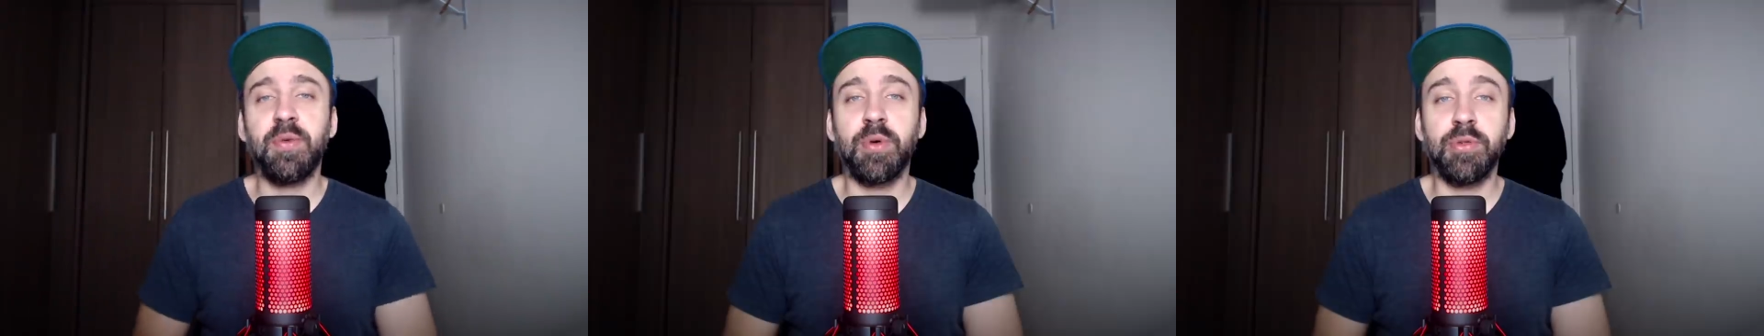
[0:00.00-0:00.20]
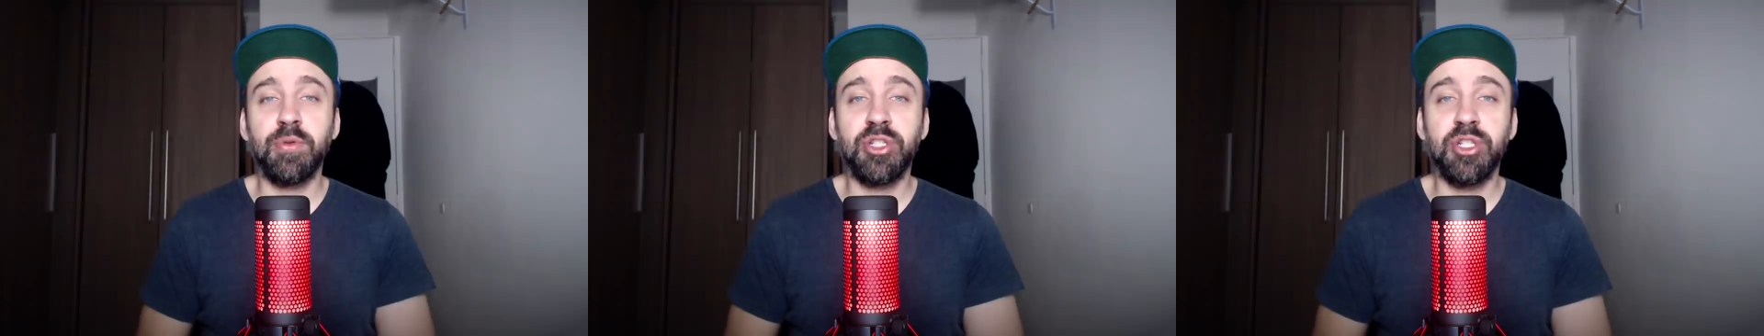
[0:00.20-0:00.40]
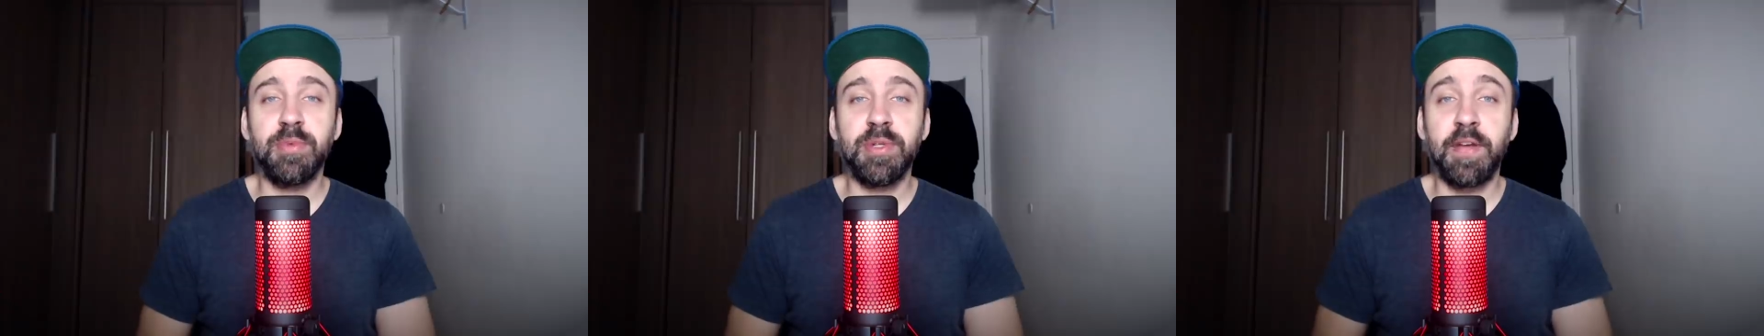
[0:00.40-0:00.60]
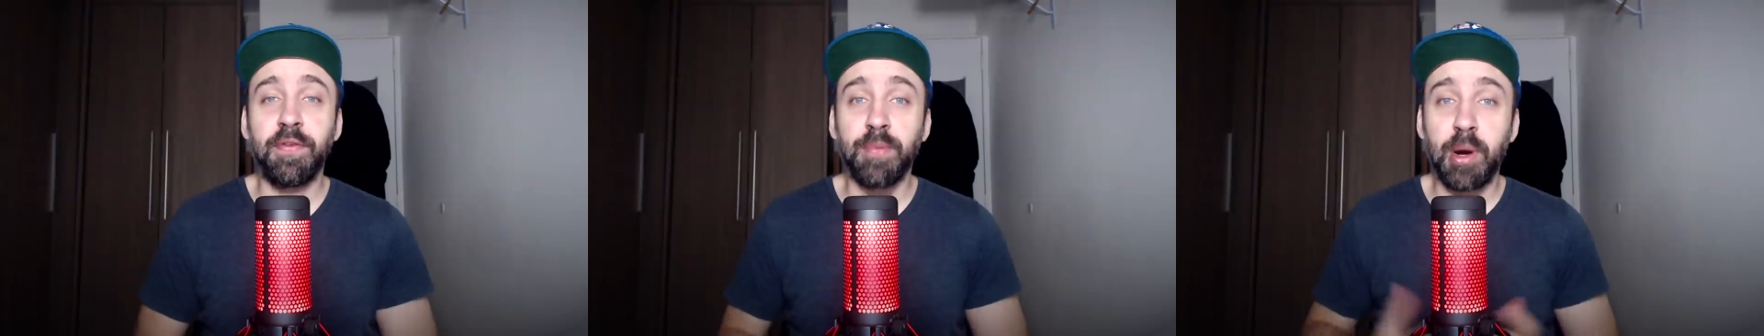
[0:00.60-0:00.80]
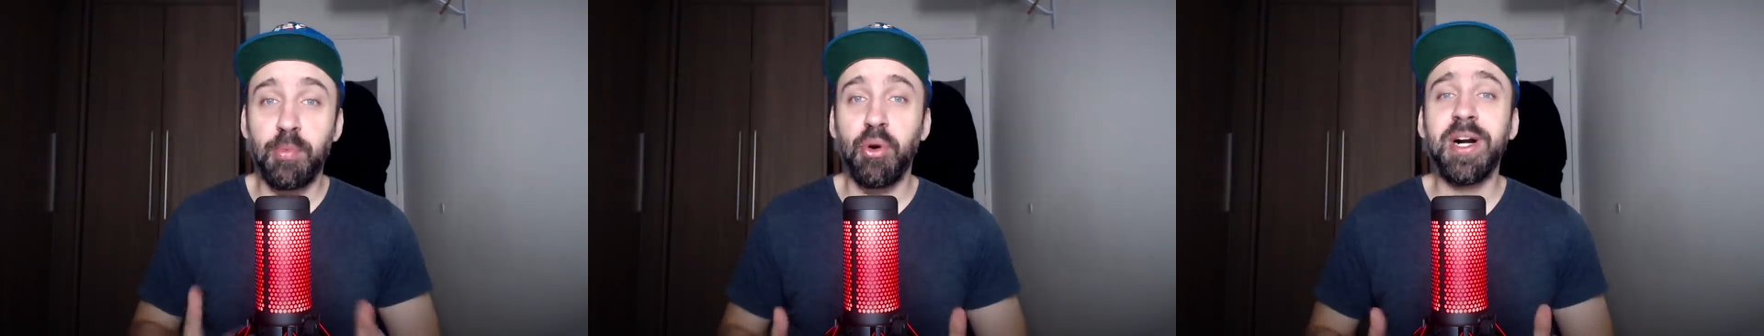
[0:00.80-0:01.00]
quando o time teve
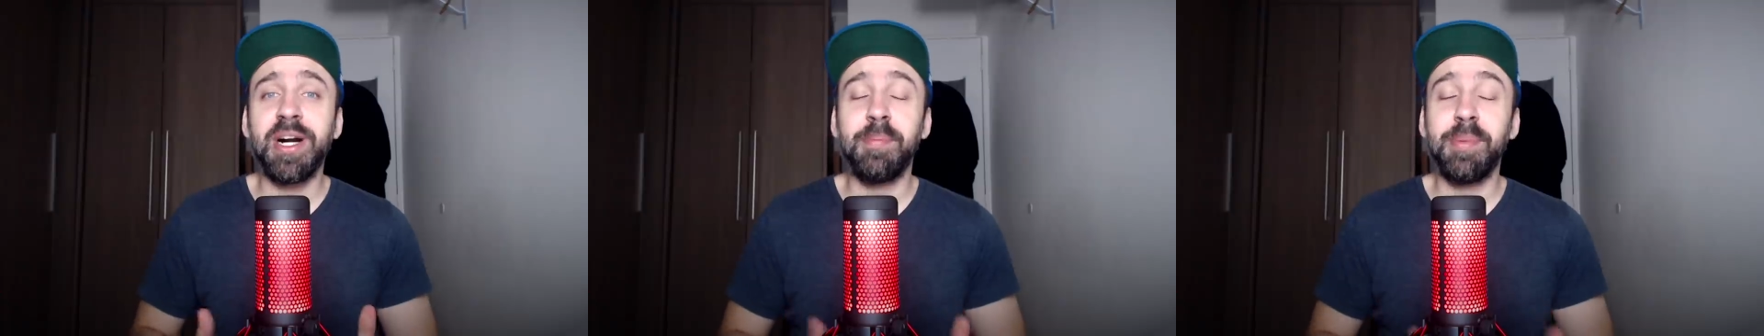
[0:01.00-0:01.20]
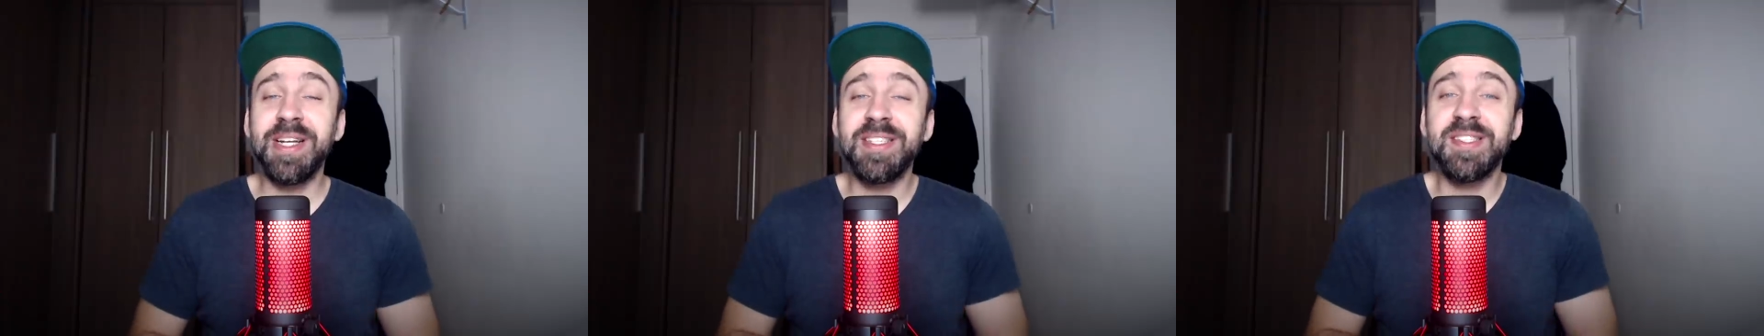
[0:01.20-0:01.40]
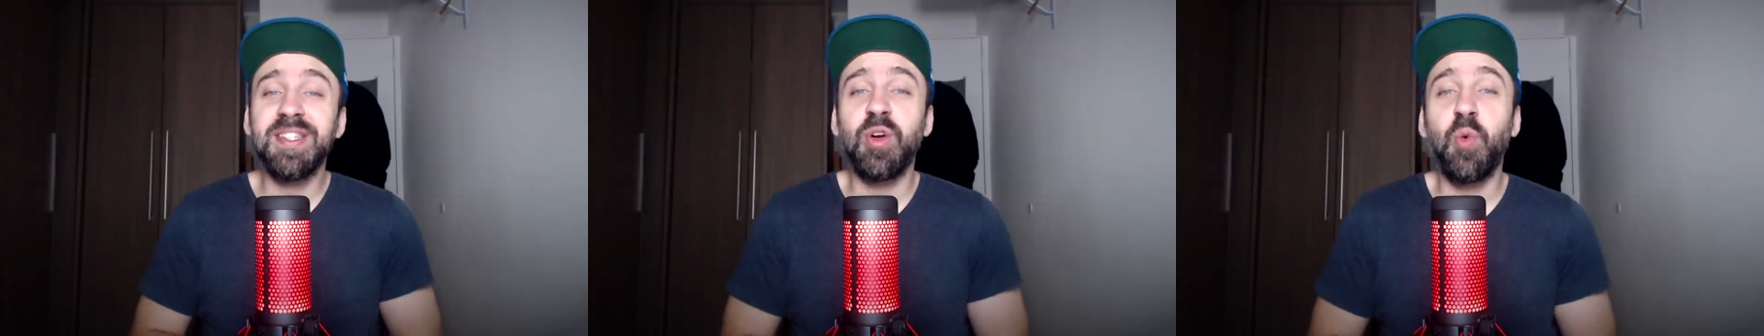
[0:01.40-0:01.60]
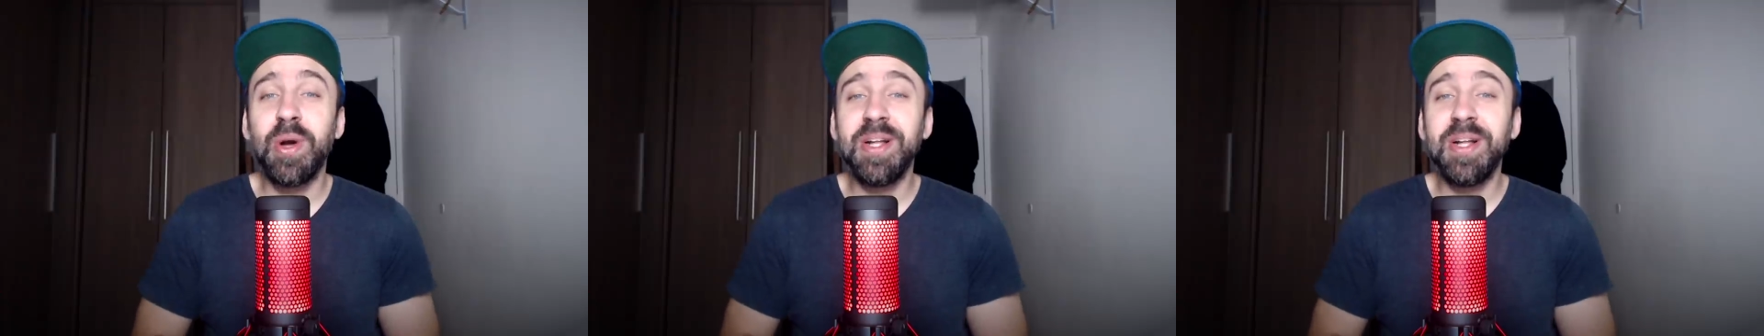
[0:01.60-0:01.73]
uma boa campanha de 50